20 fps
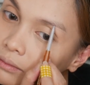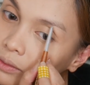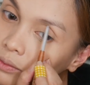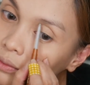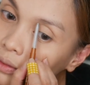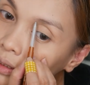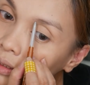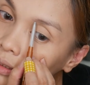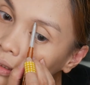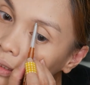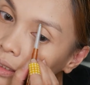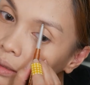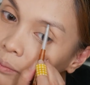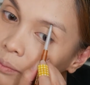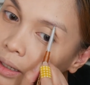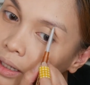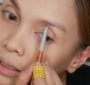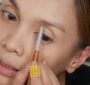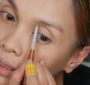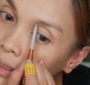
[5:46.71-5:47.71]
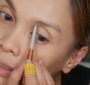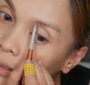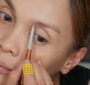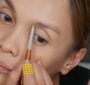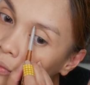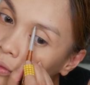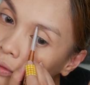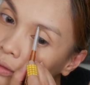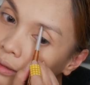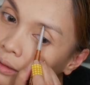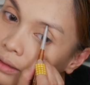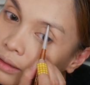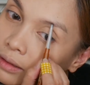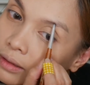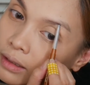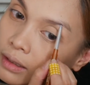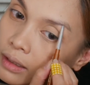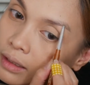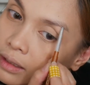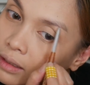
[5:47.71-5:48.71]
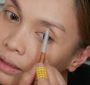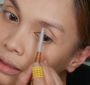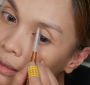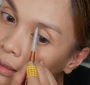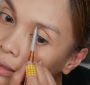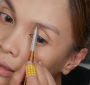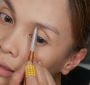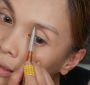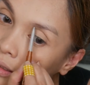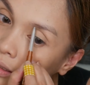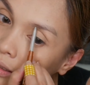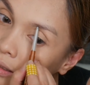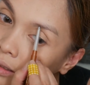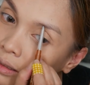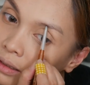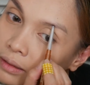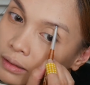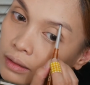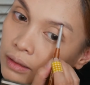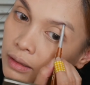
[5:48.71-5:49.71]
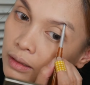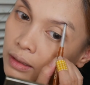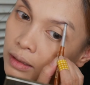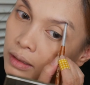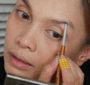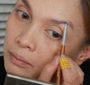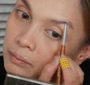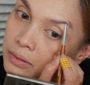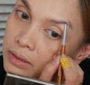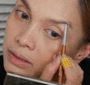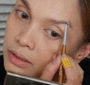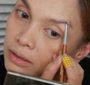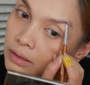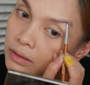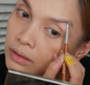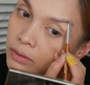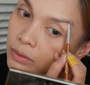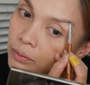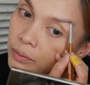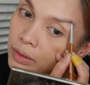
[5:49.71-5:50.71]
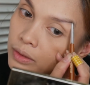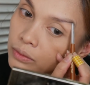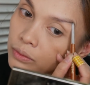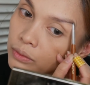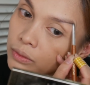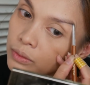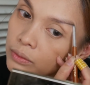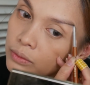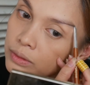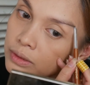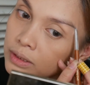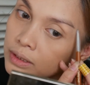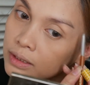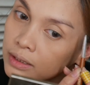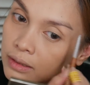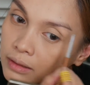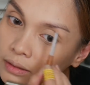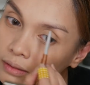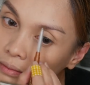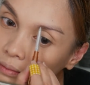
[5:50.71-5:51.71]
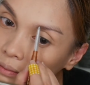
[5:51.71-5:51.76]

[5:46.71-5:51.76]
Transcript: Kung hindi man, alam nyo yan na I'm still going to use it